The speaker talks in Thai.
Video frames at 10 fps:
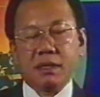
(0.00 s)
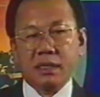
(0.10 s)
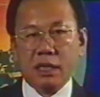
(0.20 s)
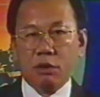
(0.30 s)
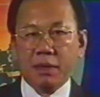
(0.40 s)

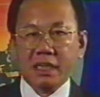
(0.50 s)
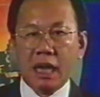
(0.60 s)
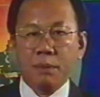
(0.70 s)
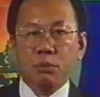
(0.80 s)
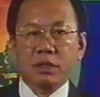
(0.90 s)
เหล่าบรรดา
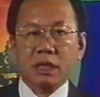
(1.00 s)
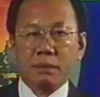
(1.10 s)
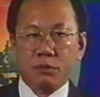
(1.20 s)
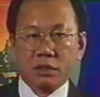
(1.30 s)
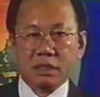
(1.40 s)
ผู้ขับ
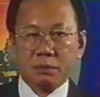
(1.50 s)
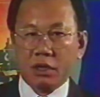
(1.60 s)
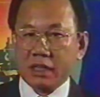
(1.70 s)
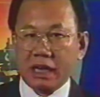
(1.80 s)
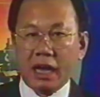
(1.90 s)
รถสิบล้อ
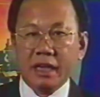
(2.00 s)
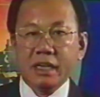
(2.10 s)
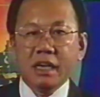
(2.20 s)
ทั้งหลาย